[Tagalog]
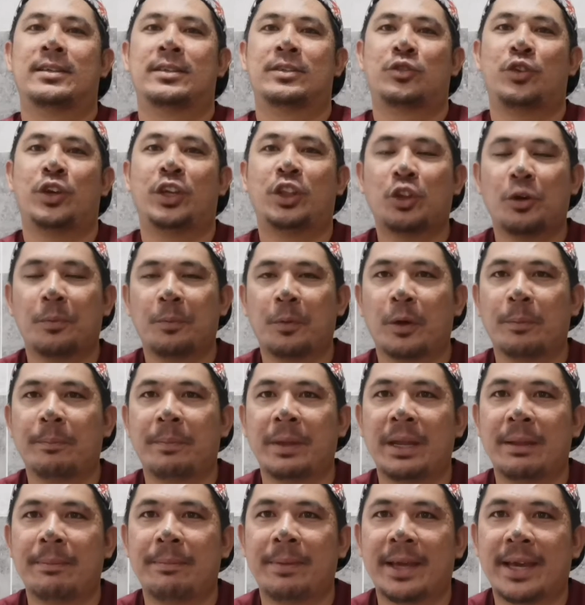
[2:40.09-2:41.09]
So ito po ay
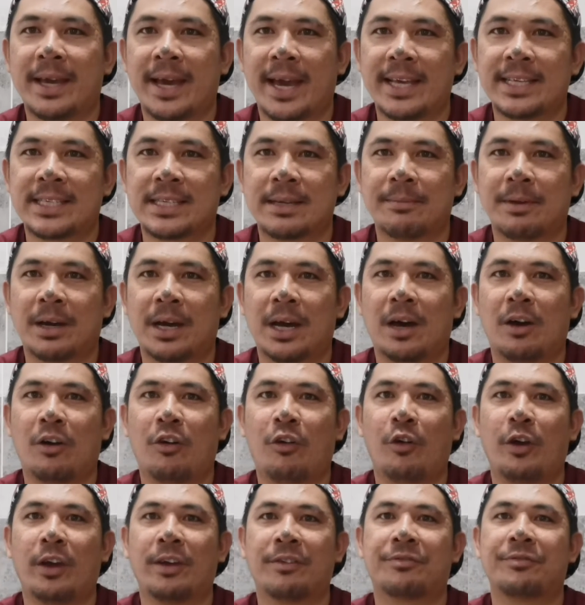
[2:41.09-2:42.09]
binibigay sa
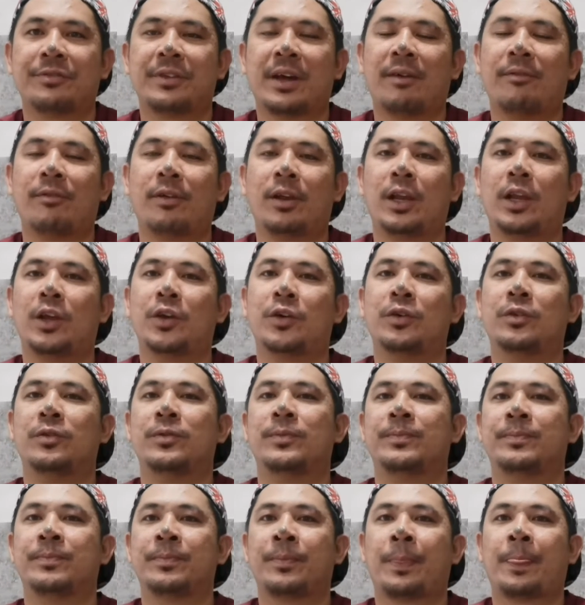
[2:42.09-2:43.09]
mga
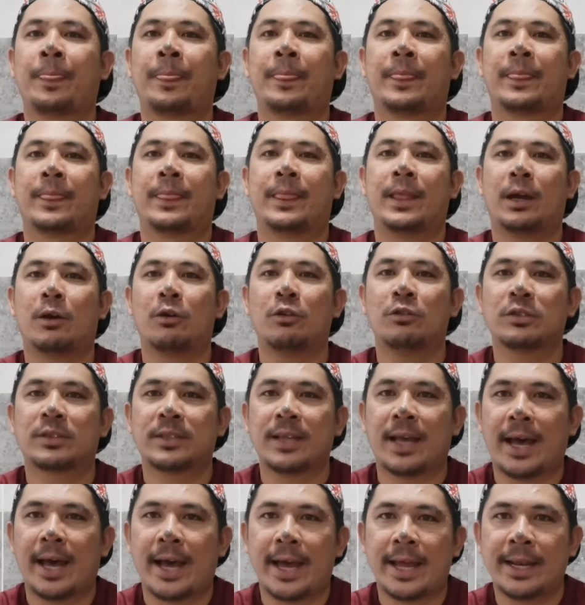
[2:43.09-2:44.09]
OFW na kung
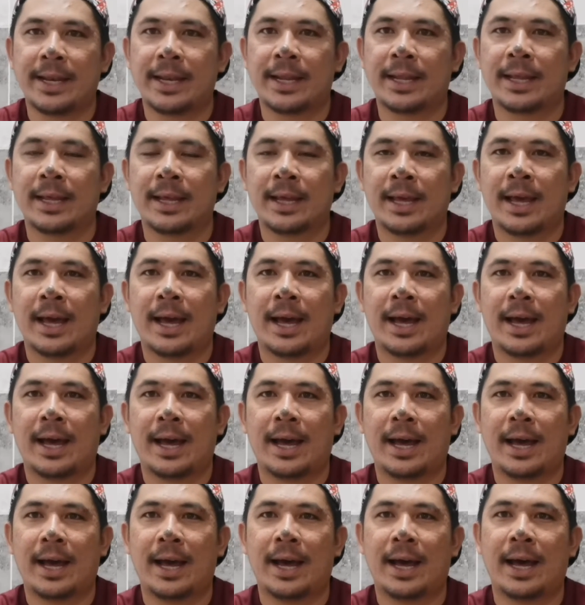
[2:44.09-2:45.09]
saan
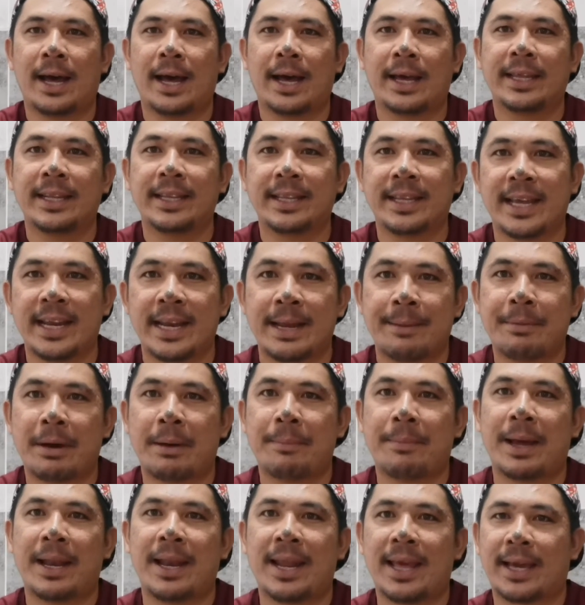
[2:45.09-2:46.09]
uh, hindi na
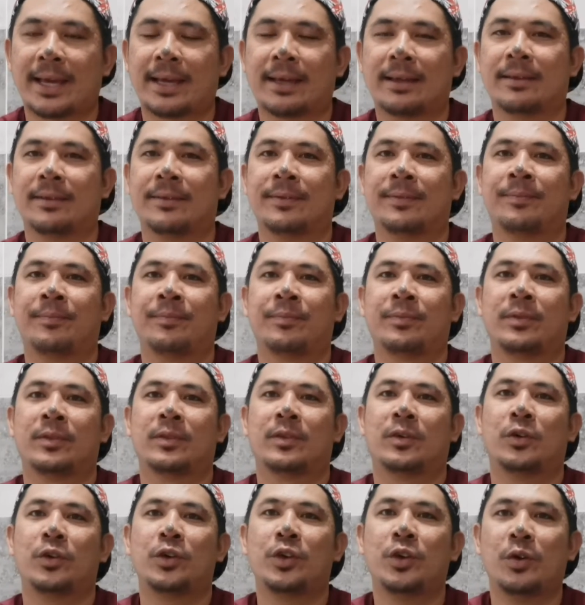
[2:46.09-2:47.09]
babalik
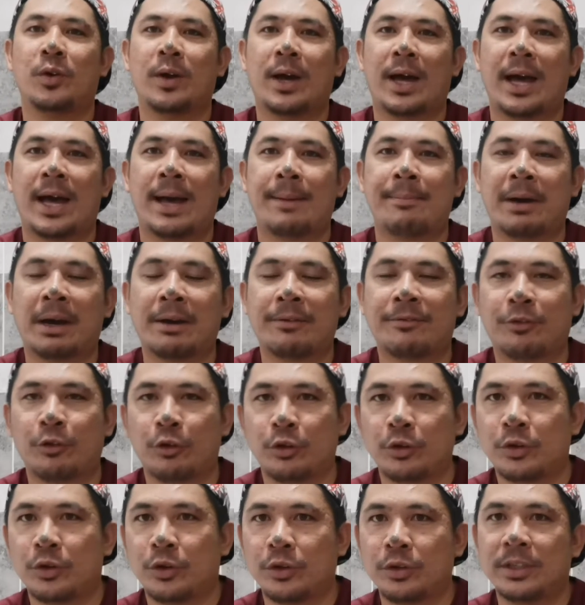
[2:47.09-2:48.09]
o yung uh, mag
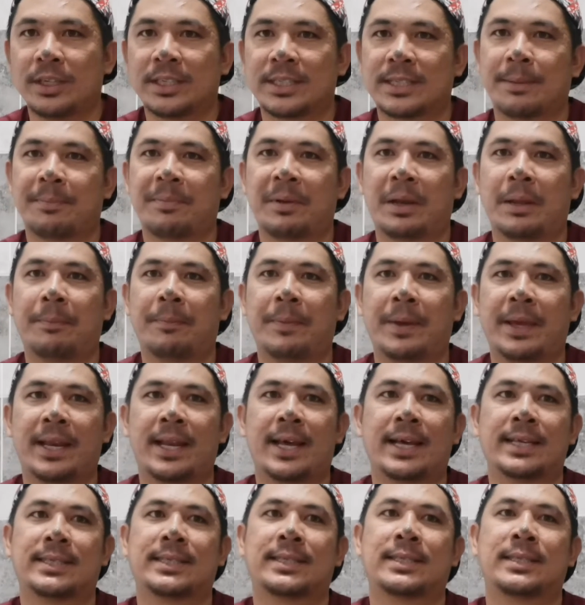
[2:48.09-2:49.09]
for good na sa
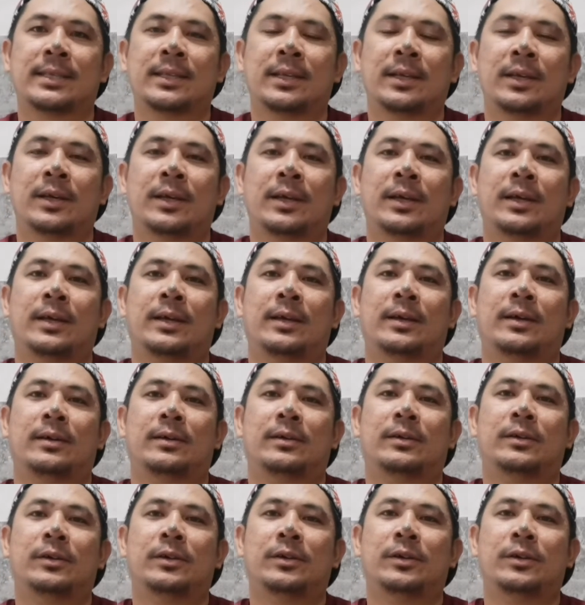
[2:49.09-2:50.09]
Pilipinas
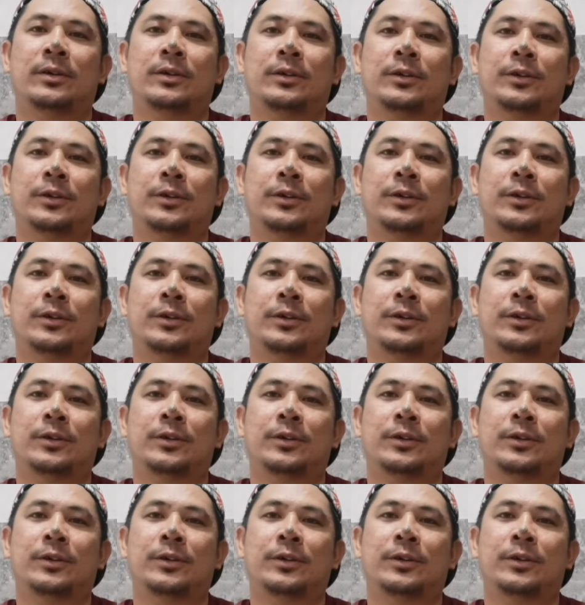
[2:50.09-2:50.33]
o